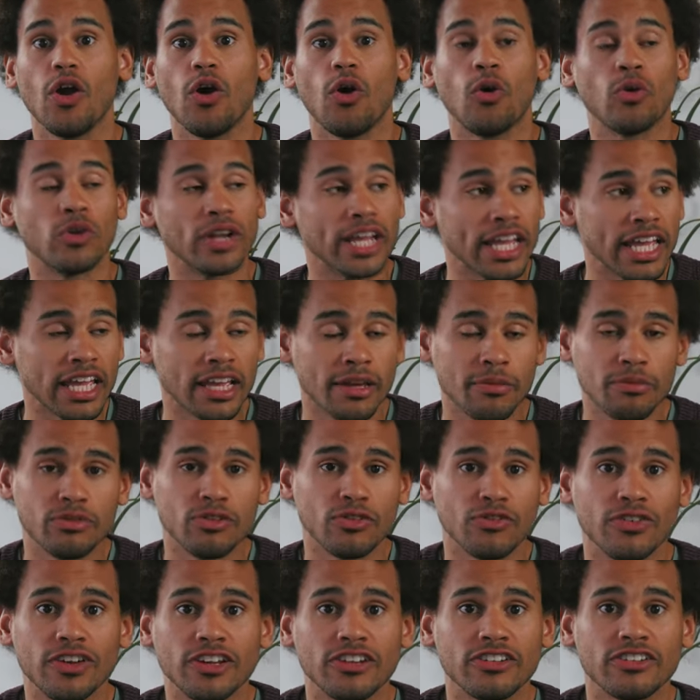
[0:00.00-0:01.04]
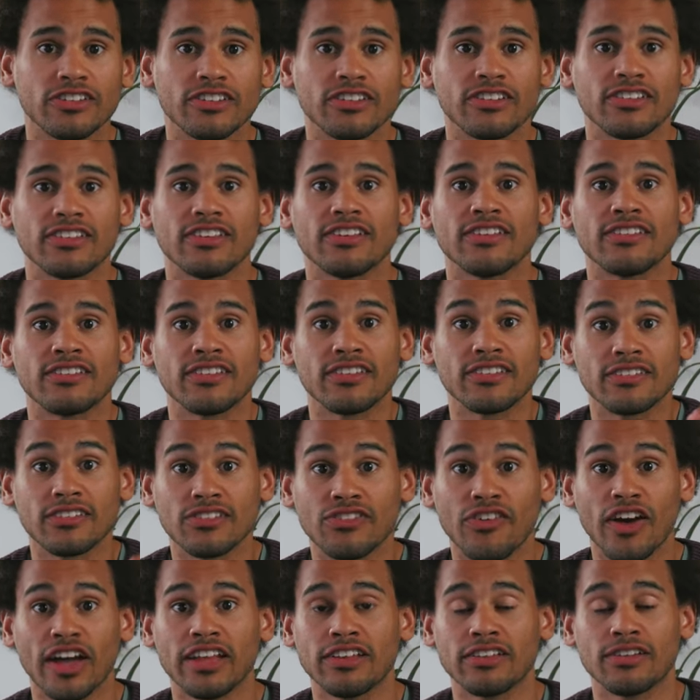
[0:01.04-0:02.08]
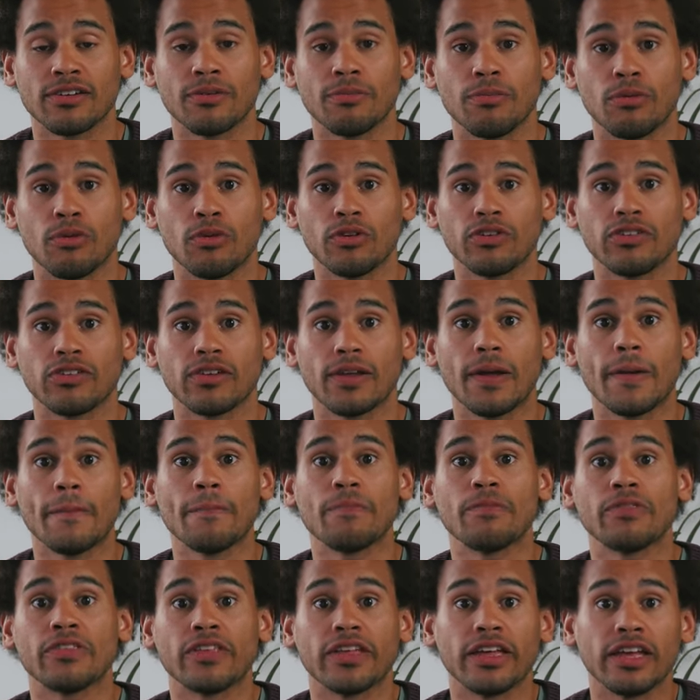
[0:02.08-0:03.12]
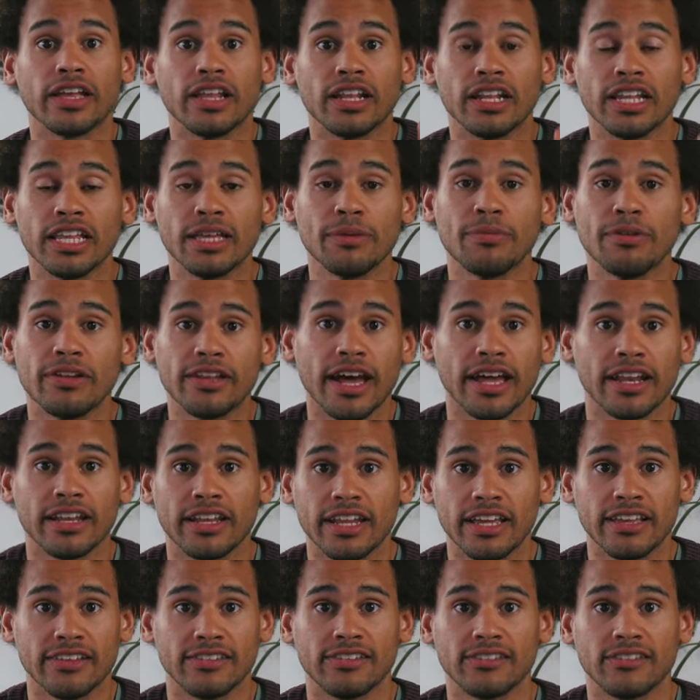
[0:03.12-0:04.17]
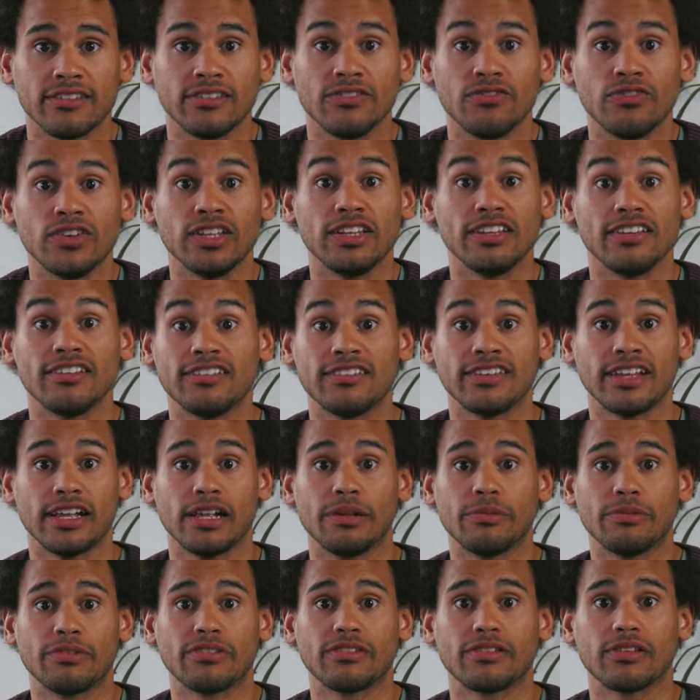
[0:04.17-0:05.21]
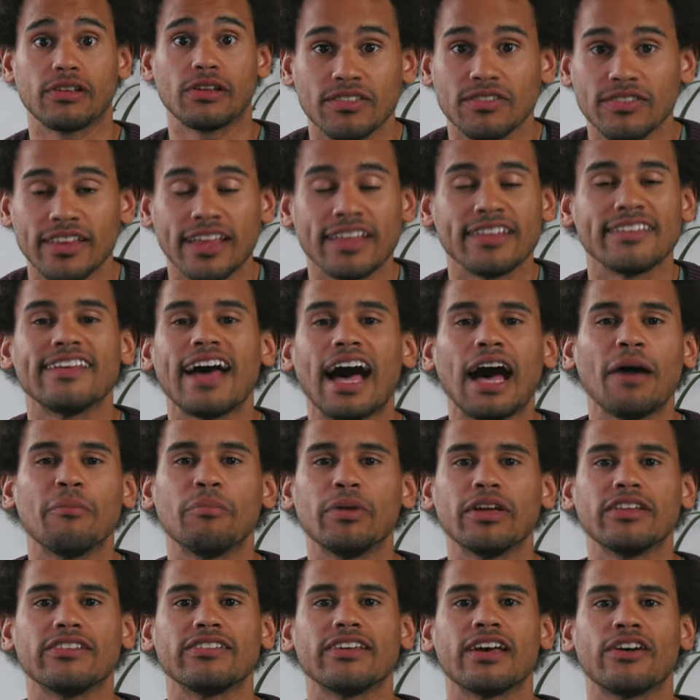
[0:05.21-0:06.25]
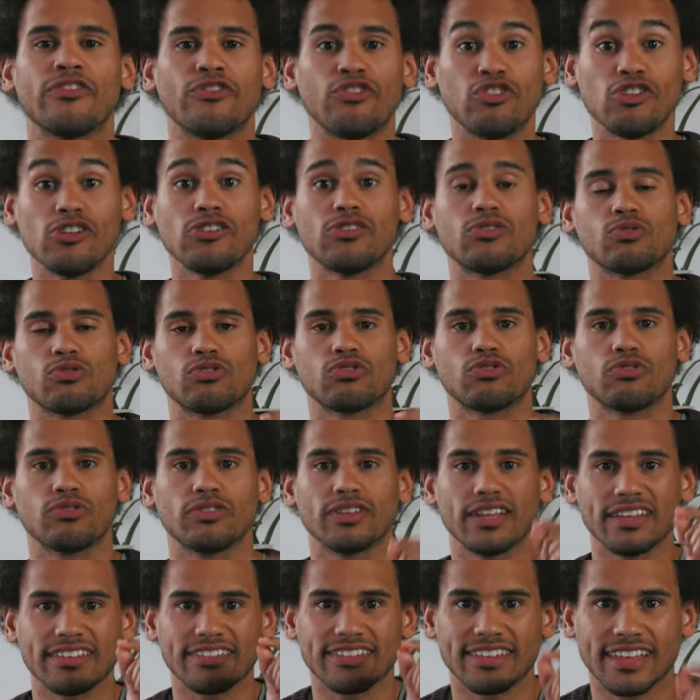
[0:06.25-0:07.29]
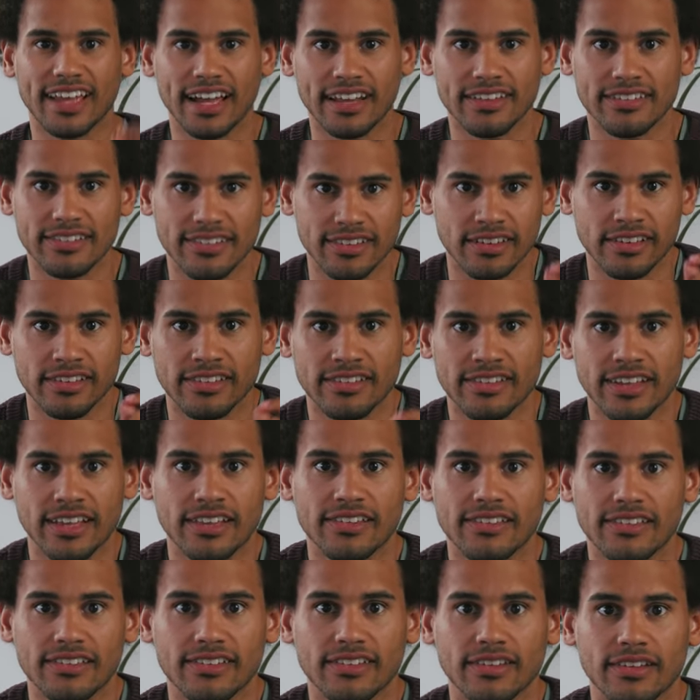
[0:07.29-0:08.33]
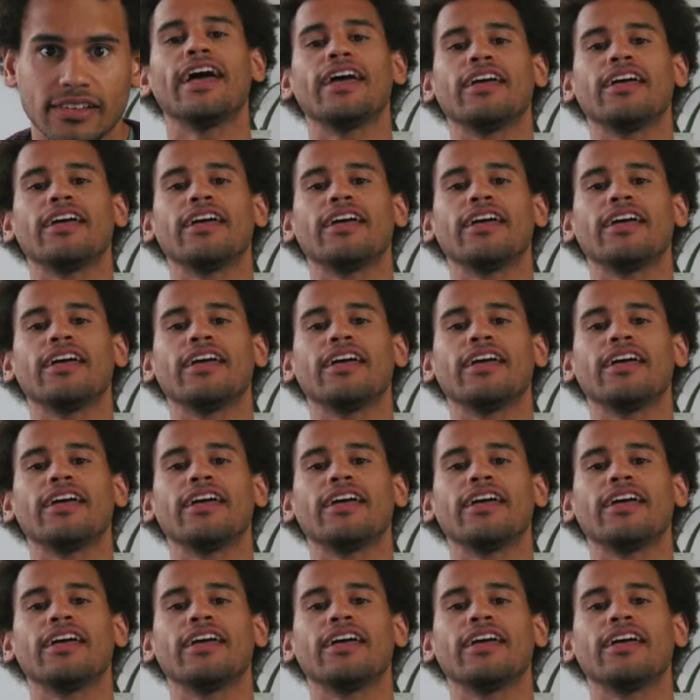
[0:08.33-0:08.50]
Und ebenso wichtig ist das zweite Gebot, liebe deinen Nächsten wie dich selbst. Denn damit erfüllst du schon das ganze Gesetz.